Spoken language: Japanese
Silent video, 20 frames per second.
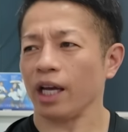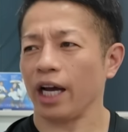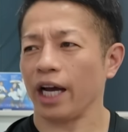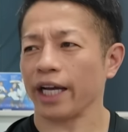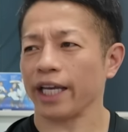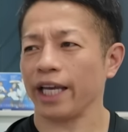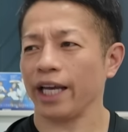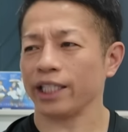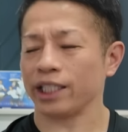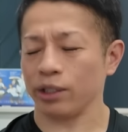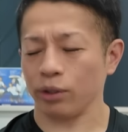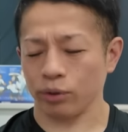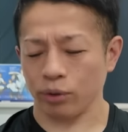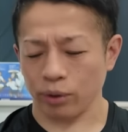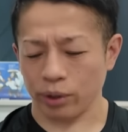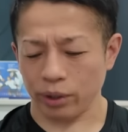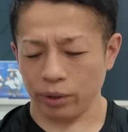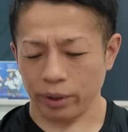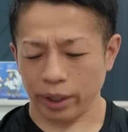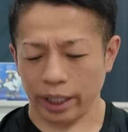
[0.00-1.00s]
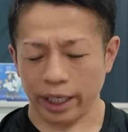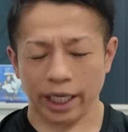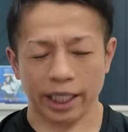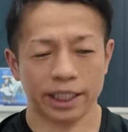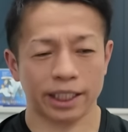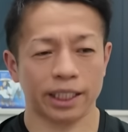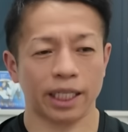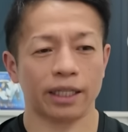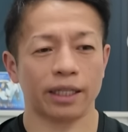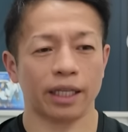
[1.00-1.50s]
上げ足を取るような
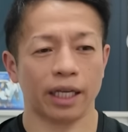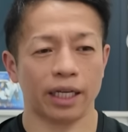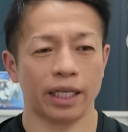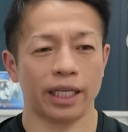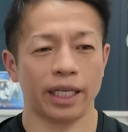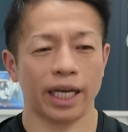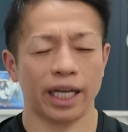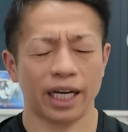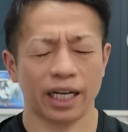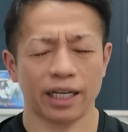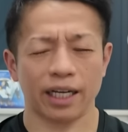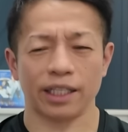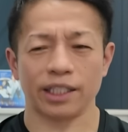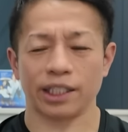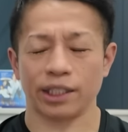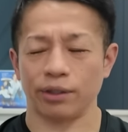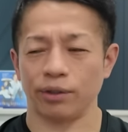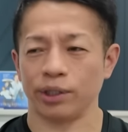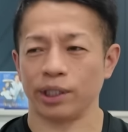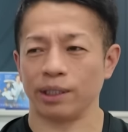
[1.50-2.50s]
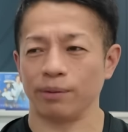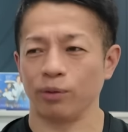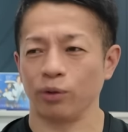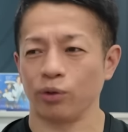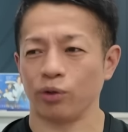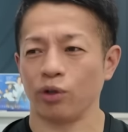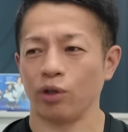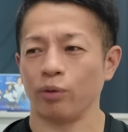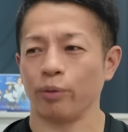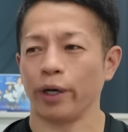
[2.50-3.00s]
感じだったり嫌な感じの質
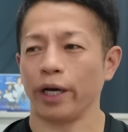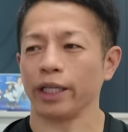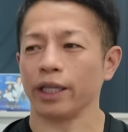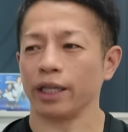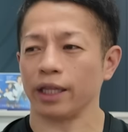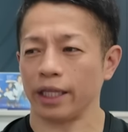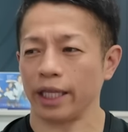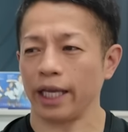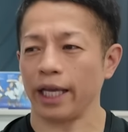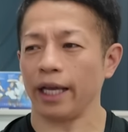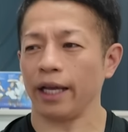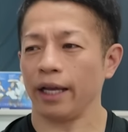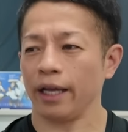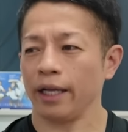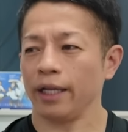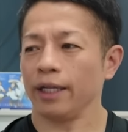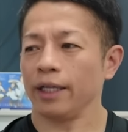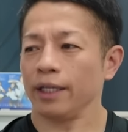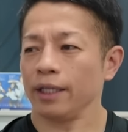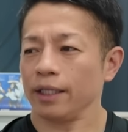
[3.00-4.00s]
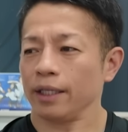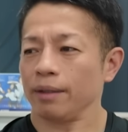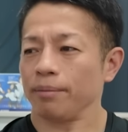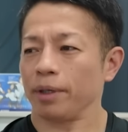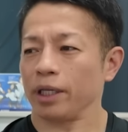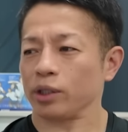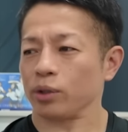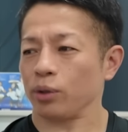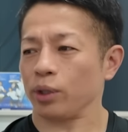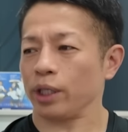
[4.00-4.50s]
問っていうのもあって、
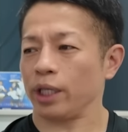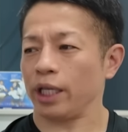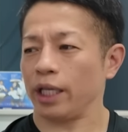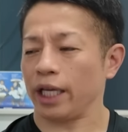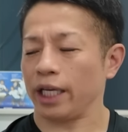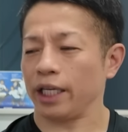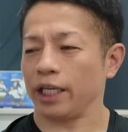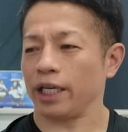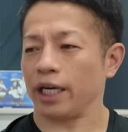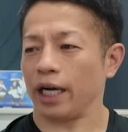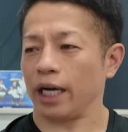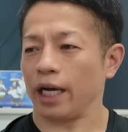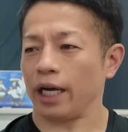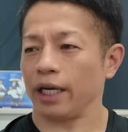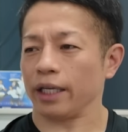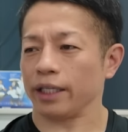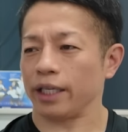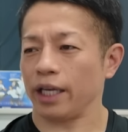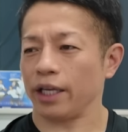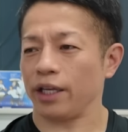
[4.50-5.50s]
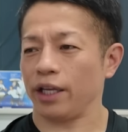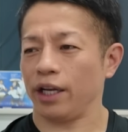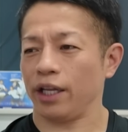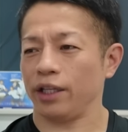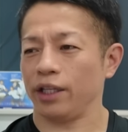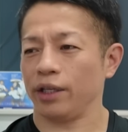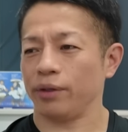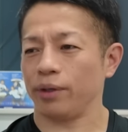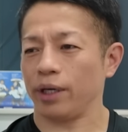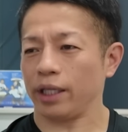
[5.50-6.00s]
まあ、それで何か逆
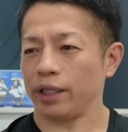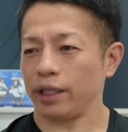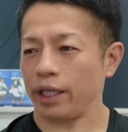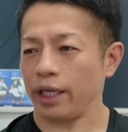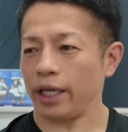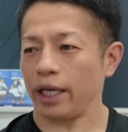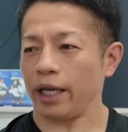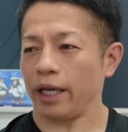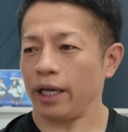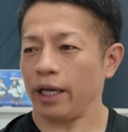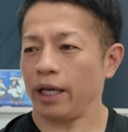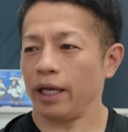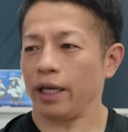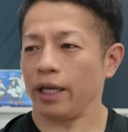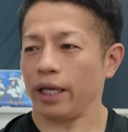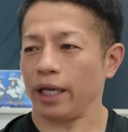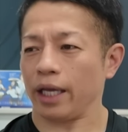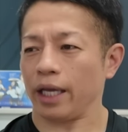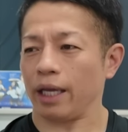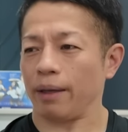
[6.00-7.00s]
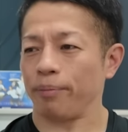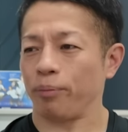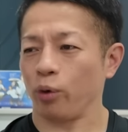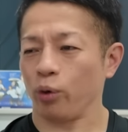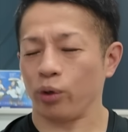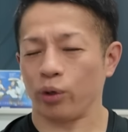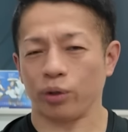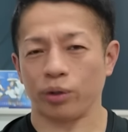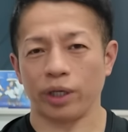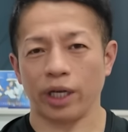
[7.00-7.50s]
鱗に触れて、えー、
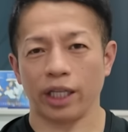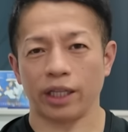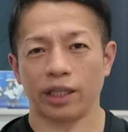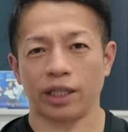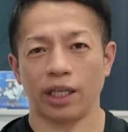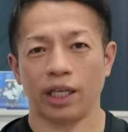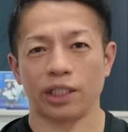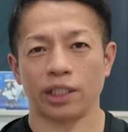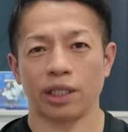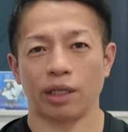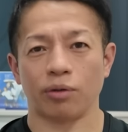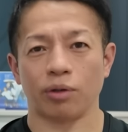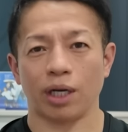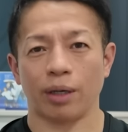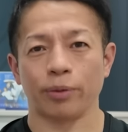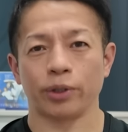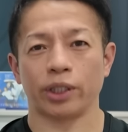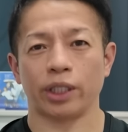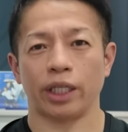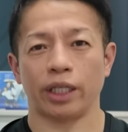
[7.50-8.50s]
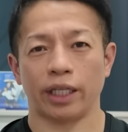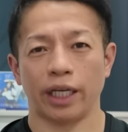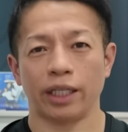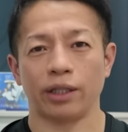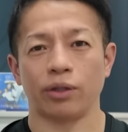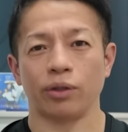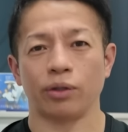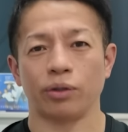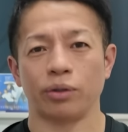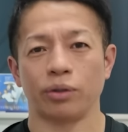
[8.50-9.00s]
暴力に発展したのかもしれな
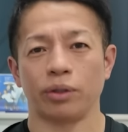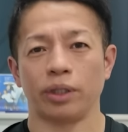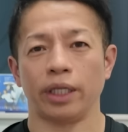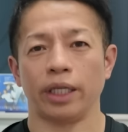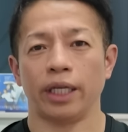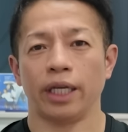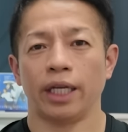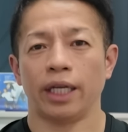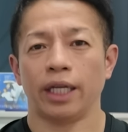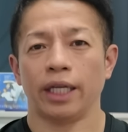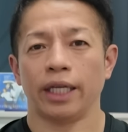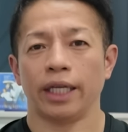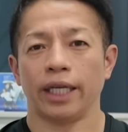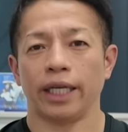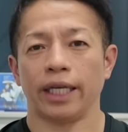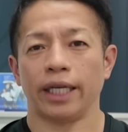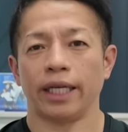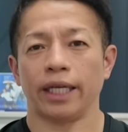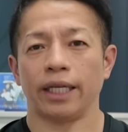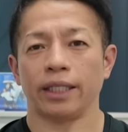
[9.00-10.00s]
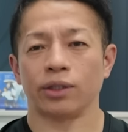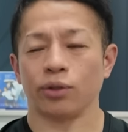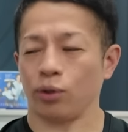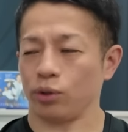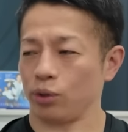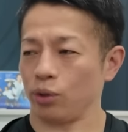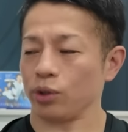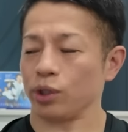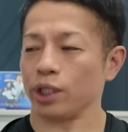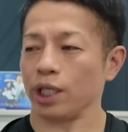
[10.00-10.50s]
いというふうに、えー、
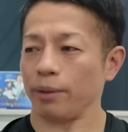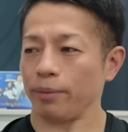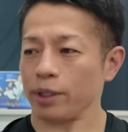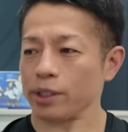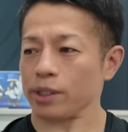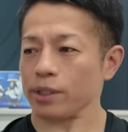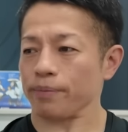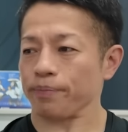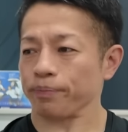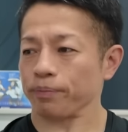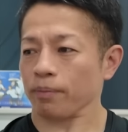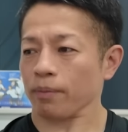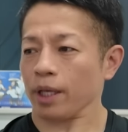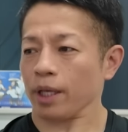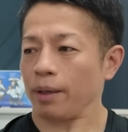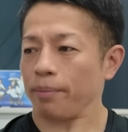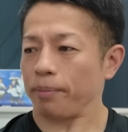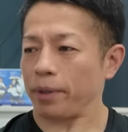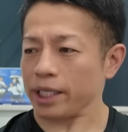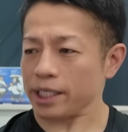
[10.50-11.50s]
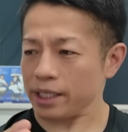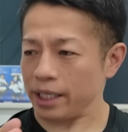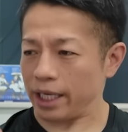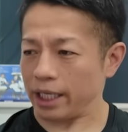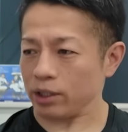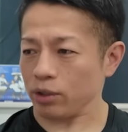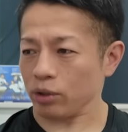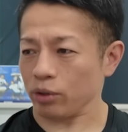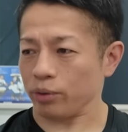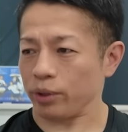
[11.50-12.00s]
想像しています。まず
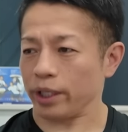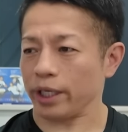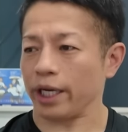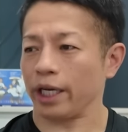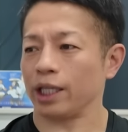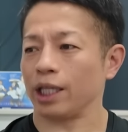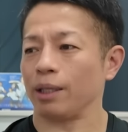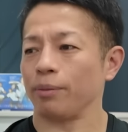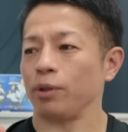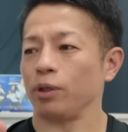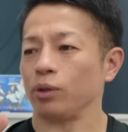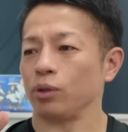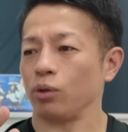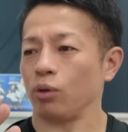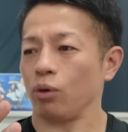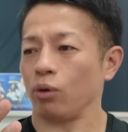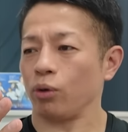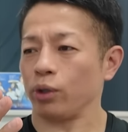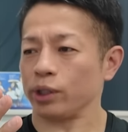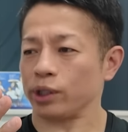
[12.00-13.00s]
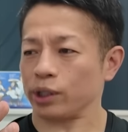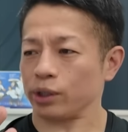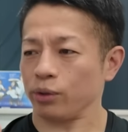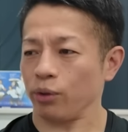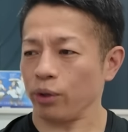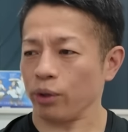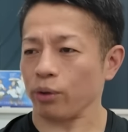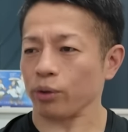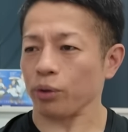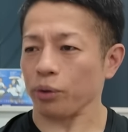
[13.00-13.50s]
ねちょっと振り返ってみるとこれす
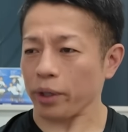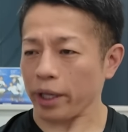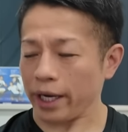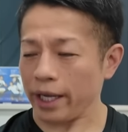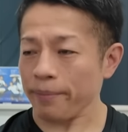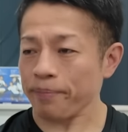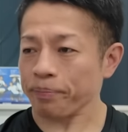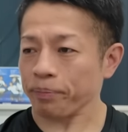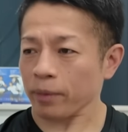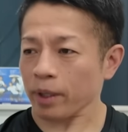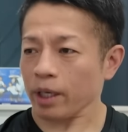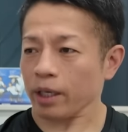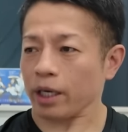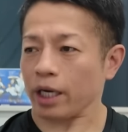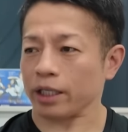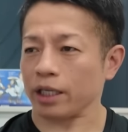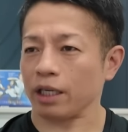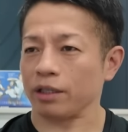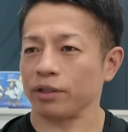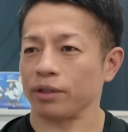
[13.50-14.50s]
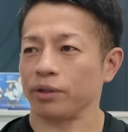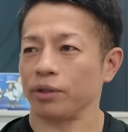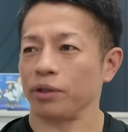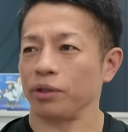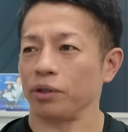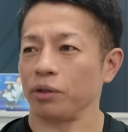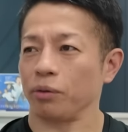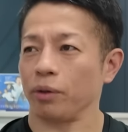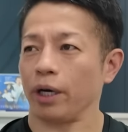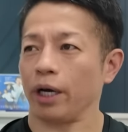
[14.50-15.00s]
ごいことでね科学って
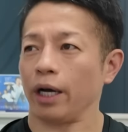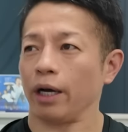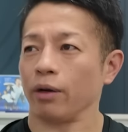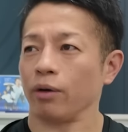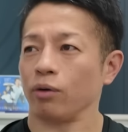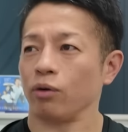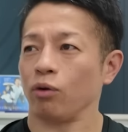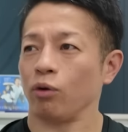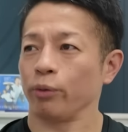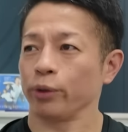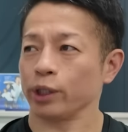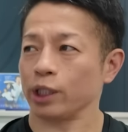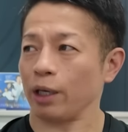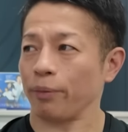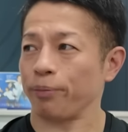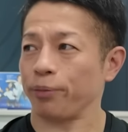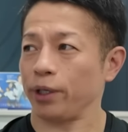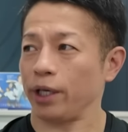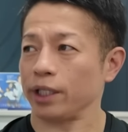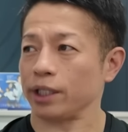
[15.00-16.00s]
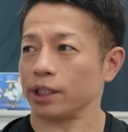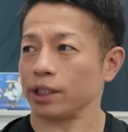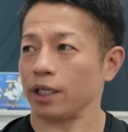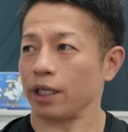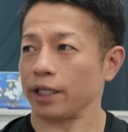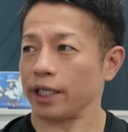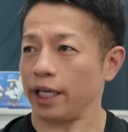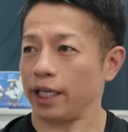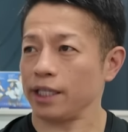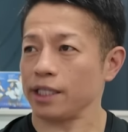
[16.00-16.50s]
いうのはこのホモ・サピエンス
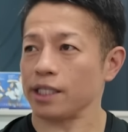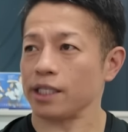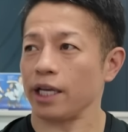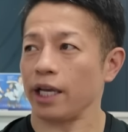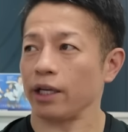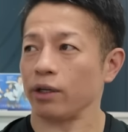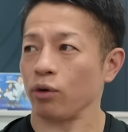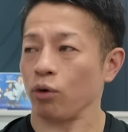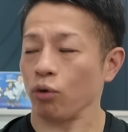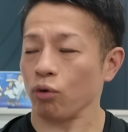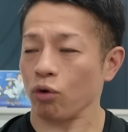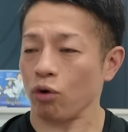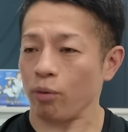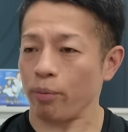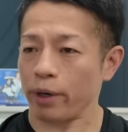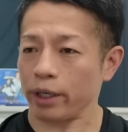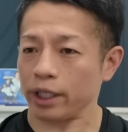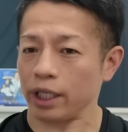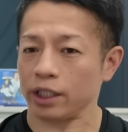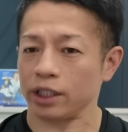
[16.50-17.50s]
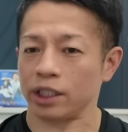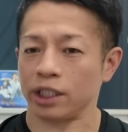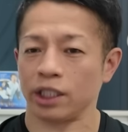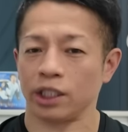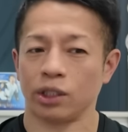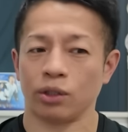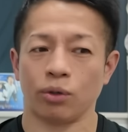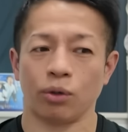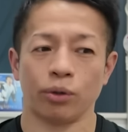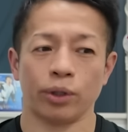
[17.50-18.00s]
が現在ここまで
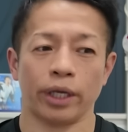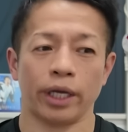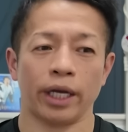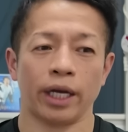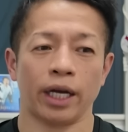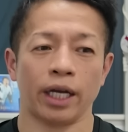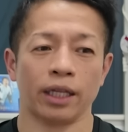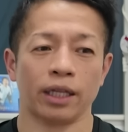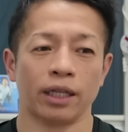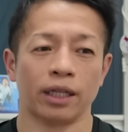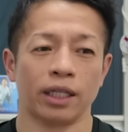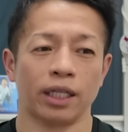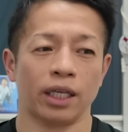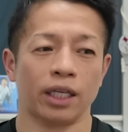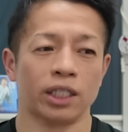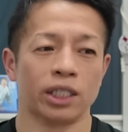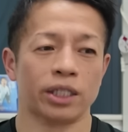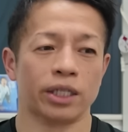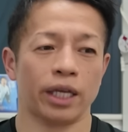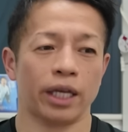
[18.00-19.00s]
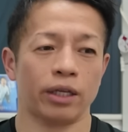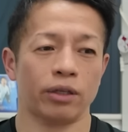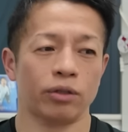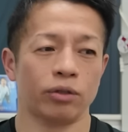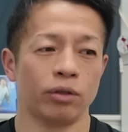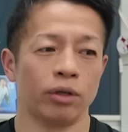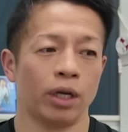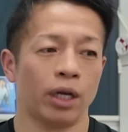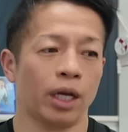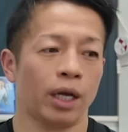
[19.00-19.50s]
地上で発展してい
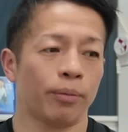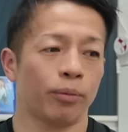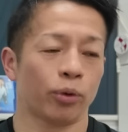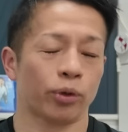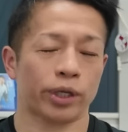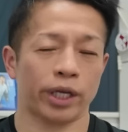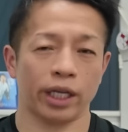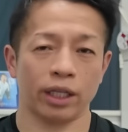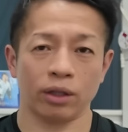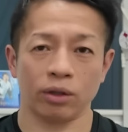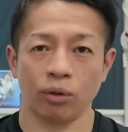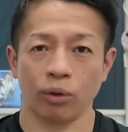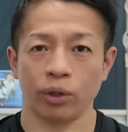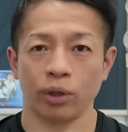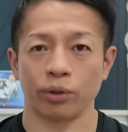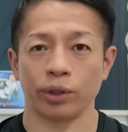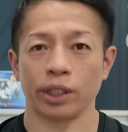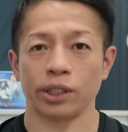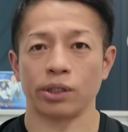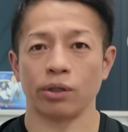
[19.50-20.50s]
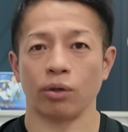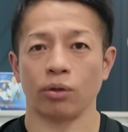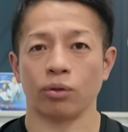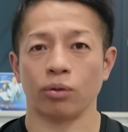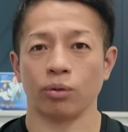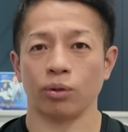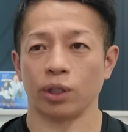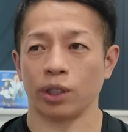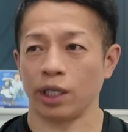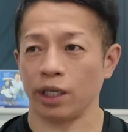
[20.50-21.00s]
るもう原動力ですよ
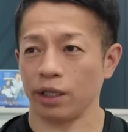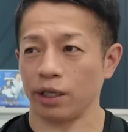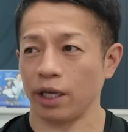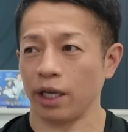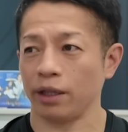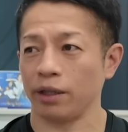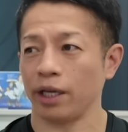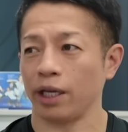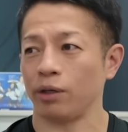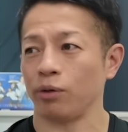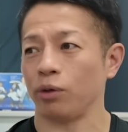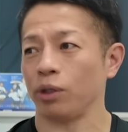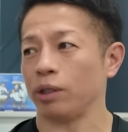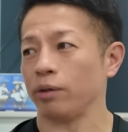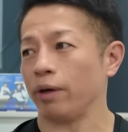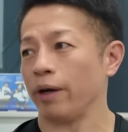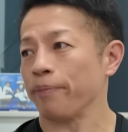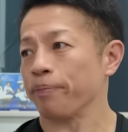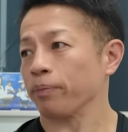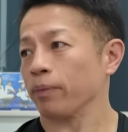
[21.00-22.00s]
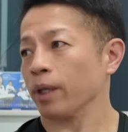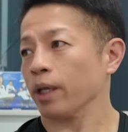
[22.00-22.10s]
特に近現代においては。